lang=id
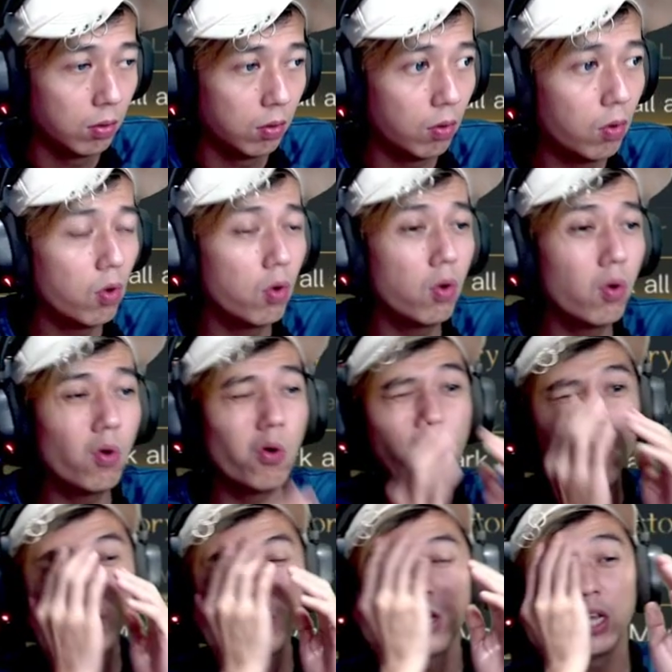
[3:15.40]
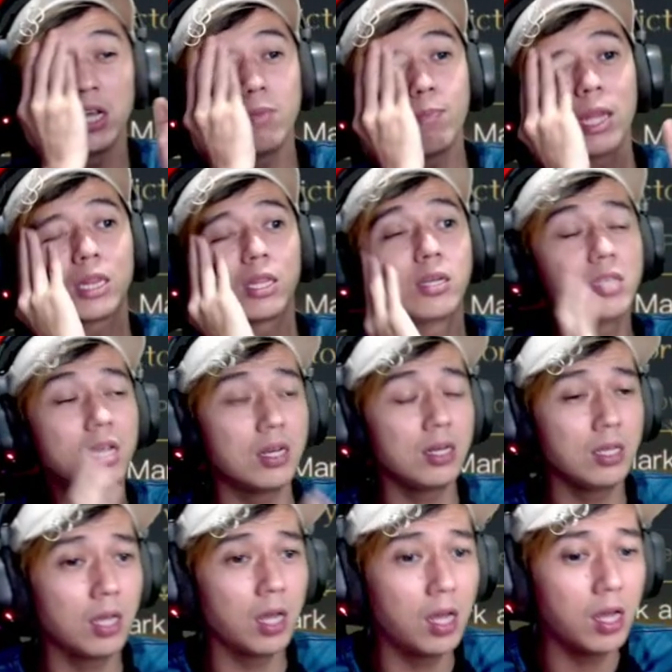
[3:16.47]
Oh, ini betonya
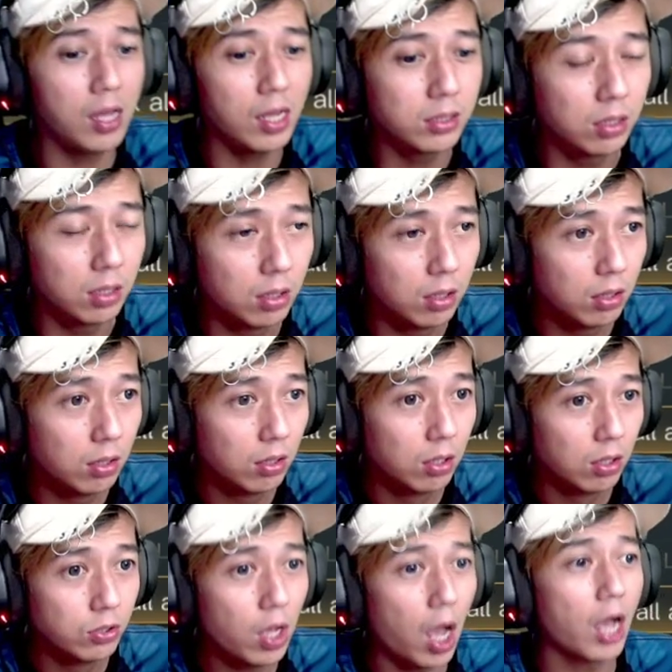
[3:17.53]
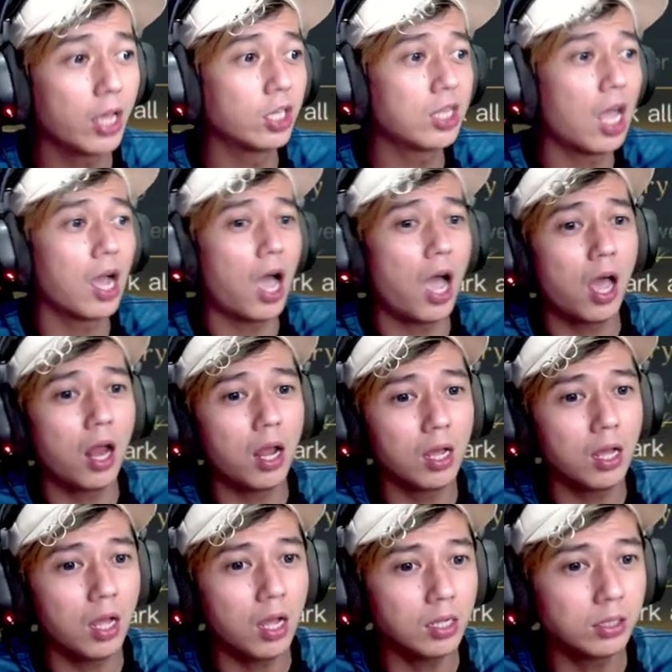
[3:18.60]
nih, guys. Ya, kita
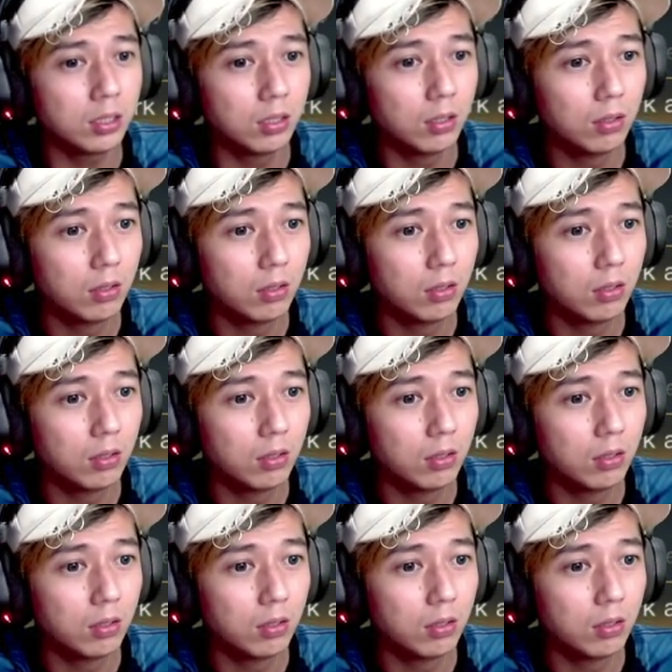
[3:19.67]
kalah, guys.